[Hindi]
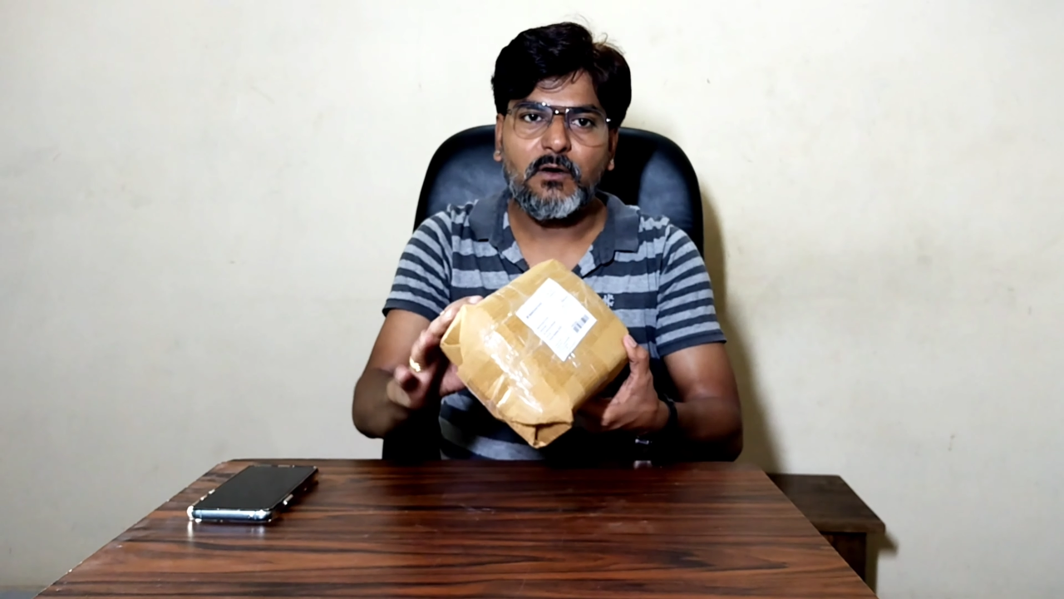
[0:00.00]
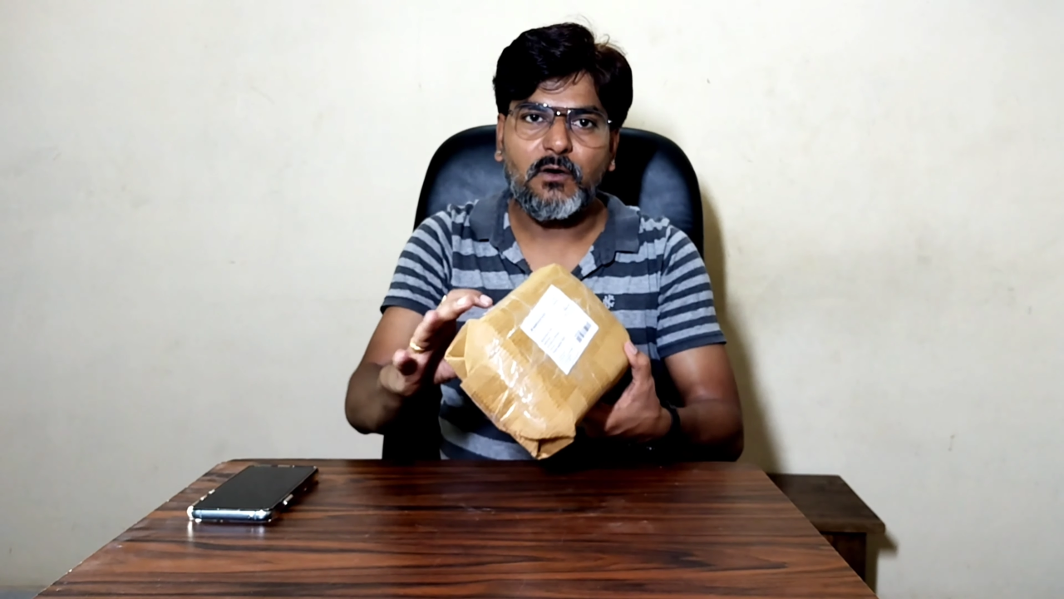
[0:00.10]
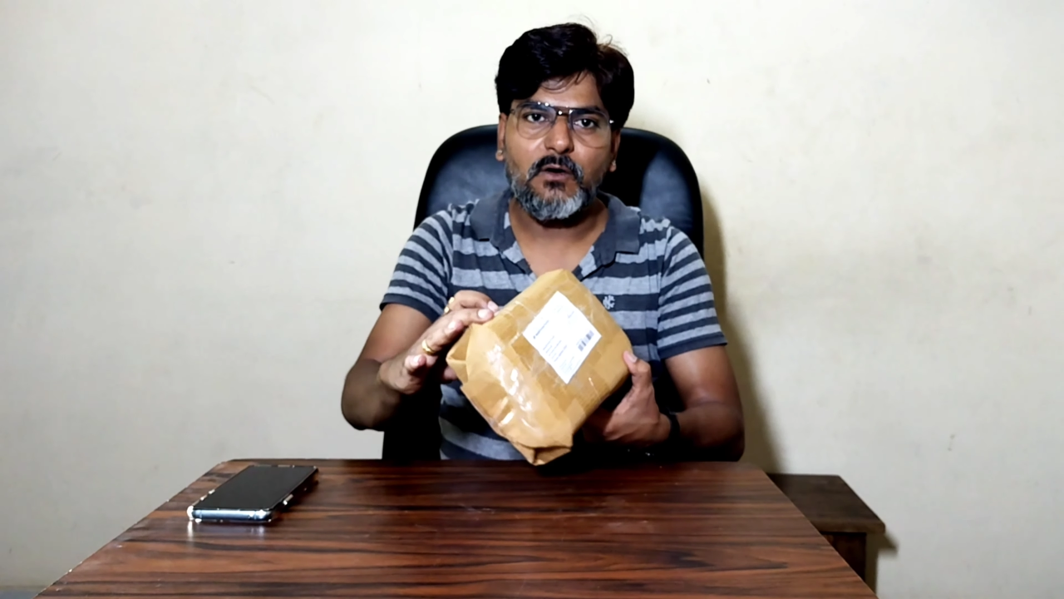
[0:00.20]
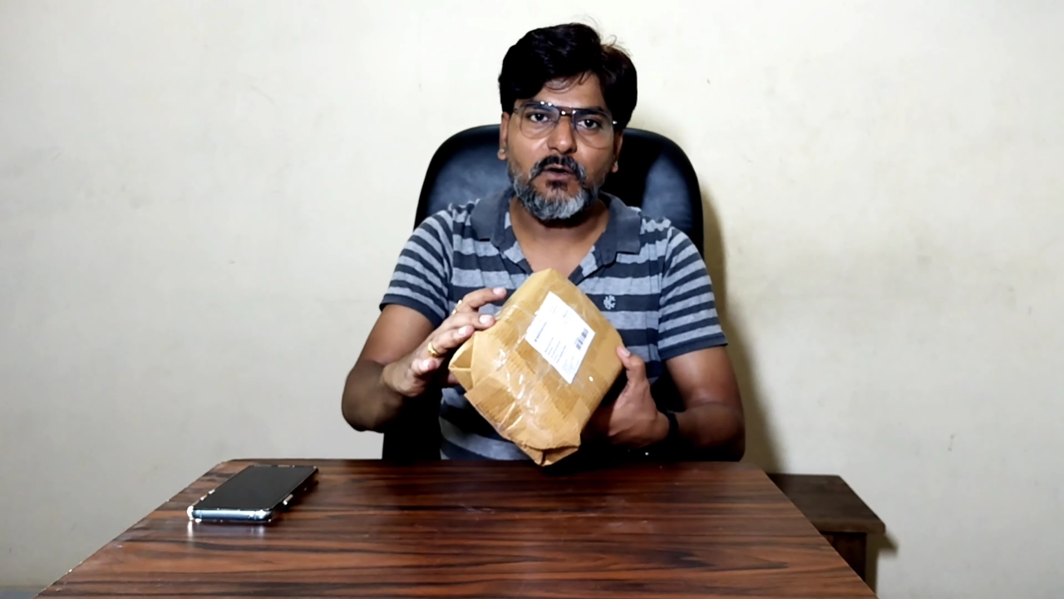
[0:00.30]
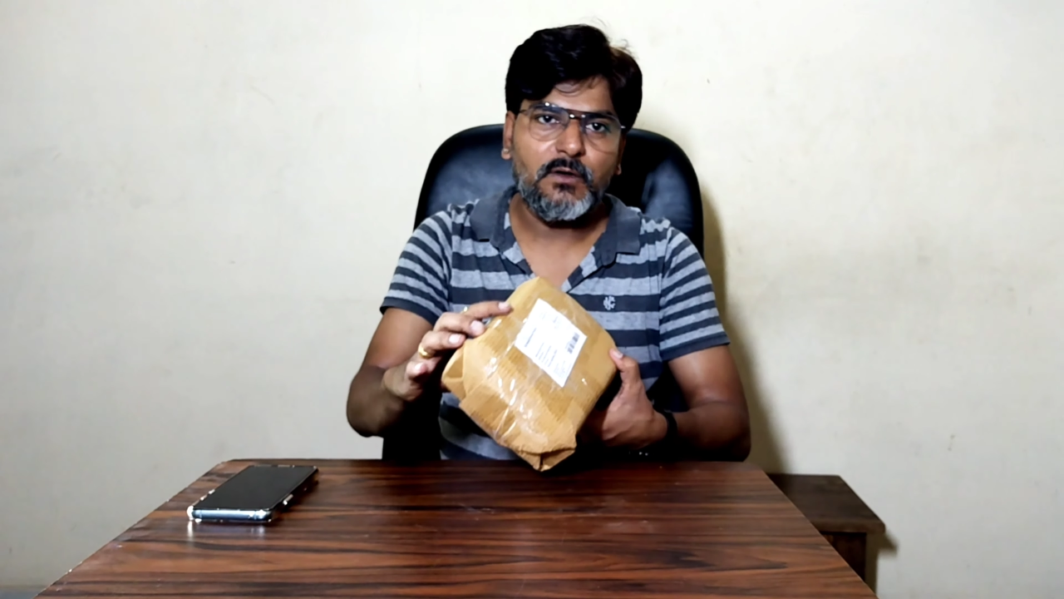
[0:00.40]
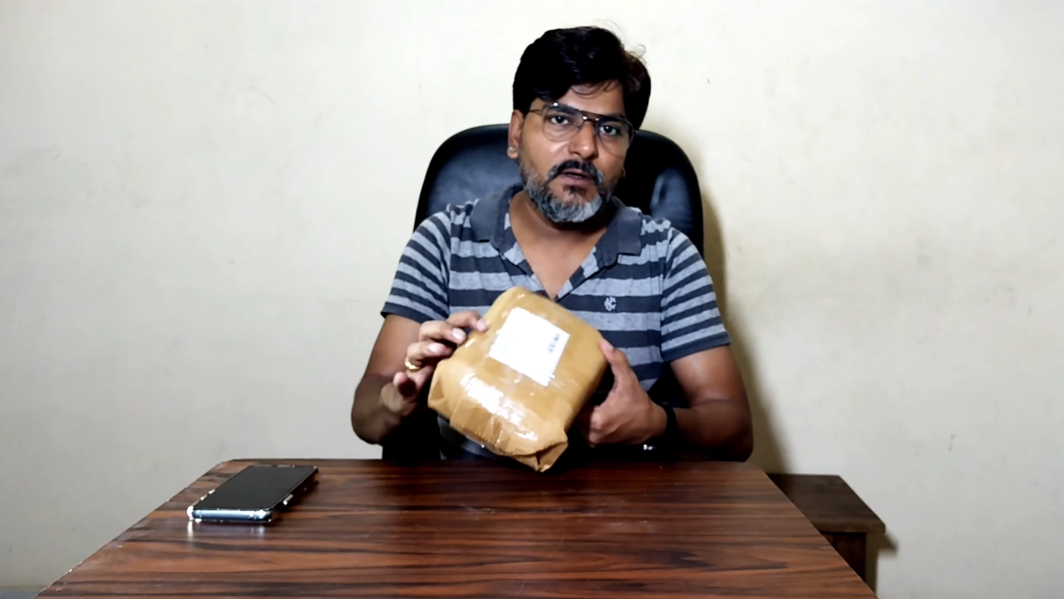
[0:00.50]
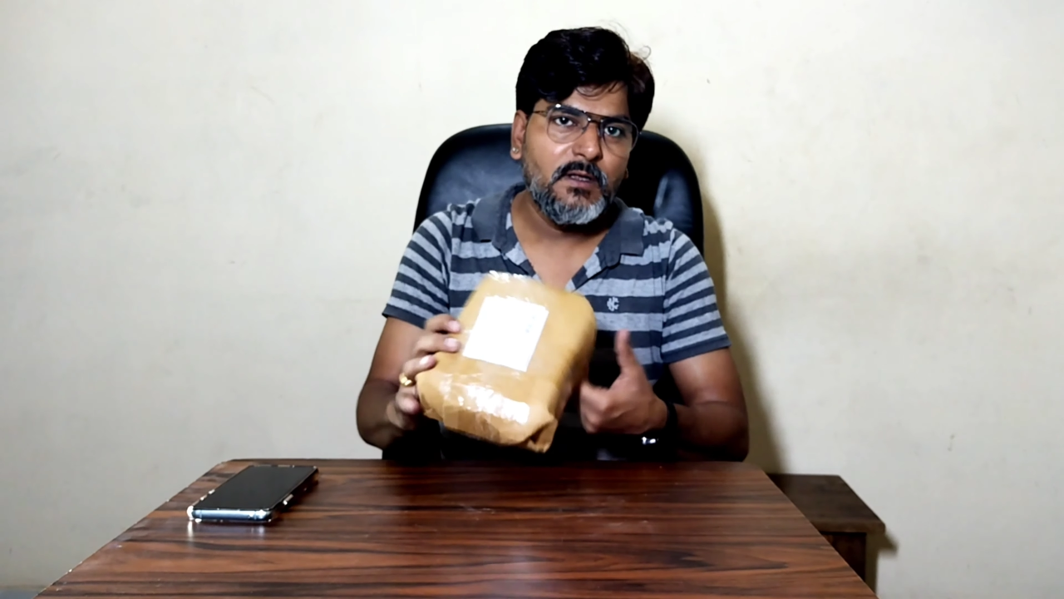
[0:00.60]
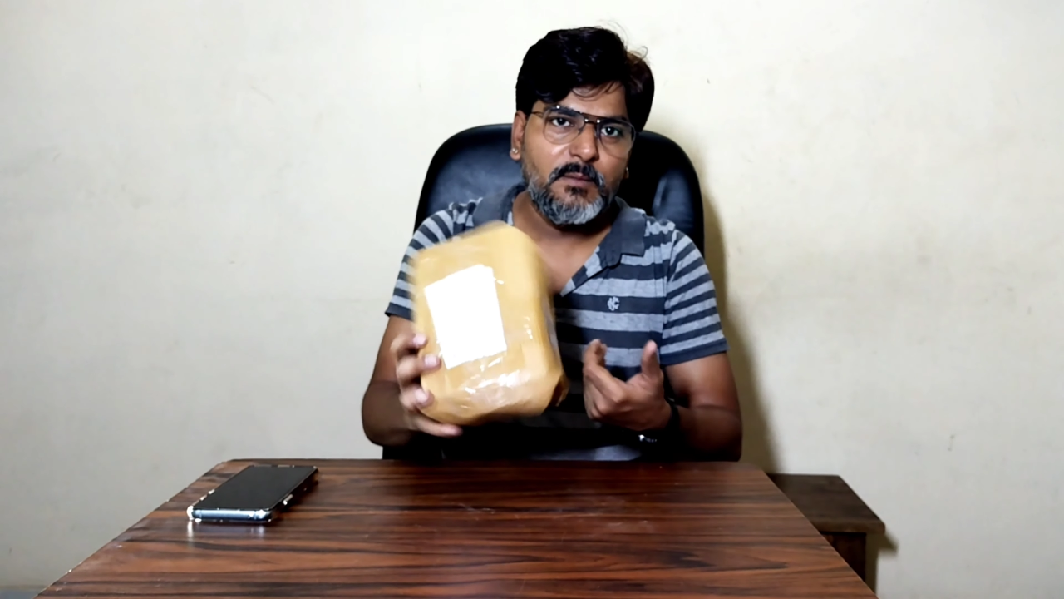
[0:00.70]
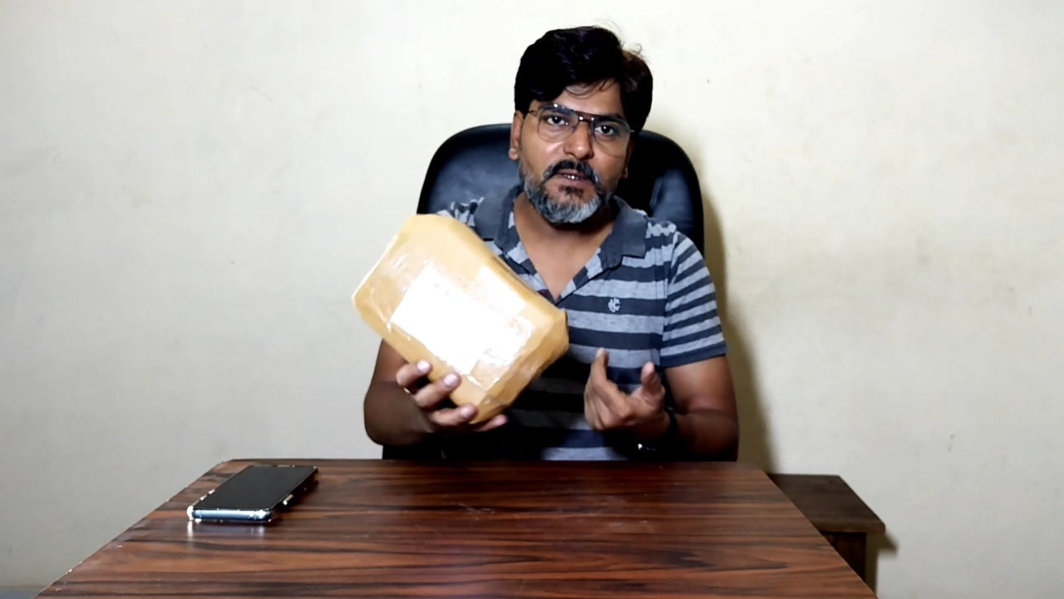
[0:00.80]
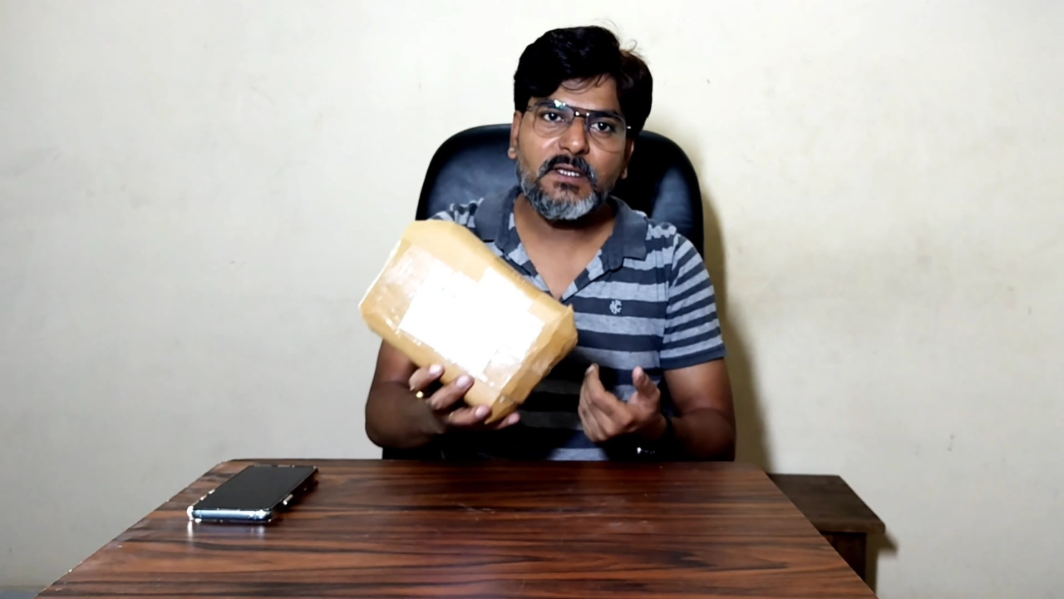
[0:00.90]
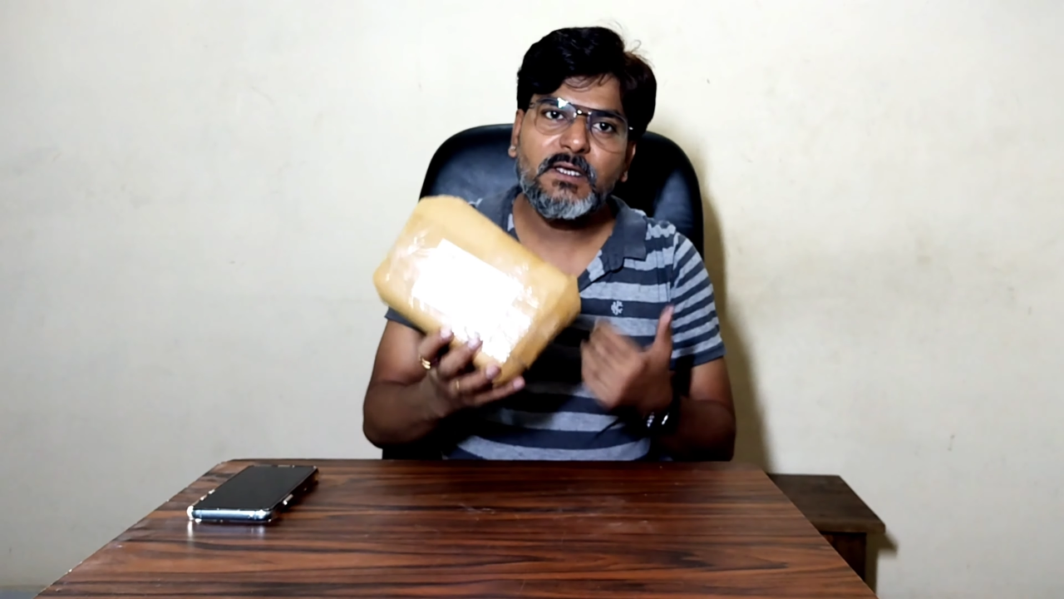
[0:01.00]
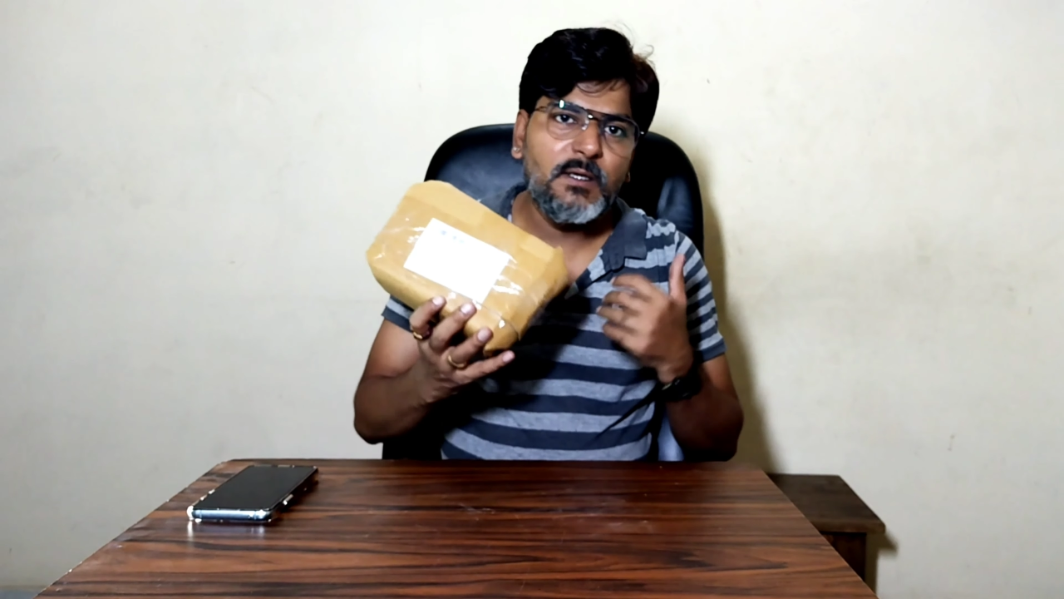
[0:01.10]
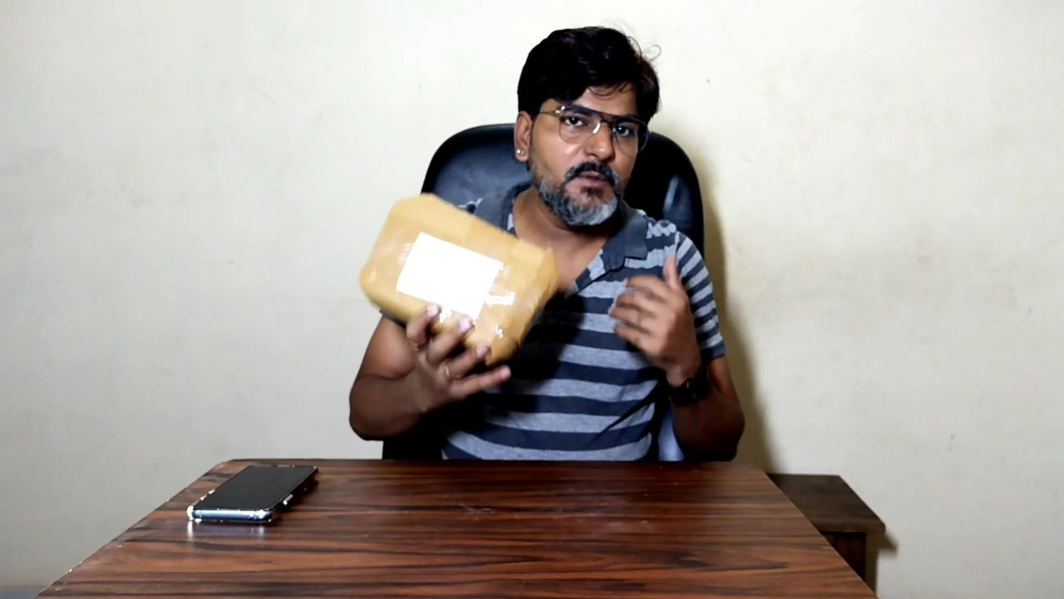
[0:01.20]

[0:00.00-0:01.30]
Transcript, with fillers: और मैंने ये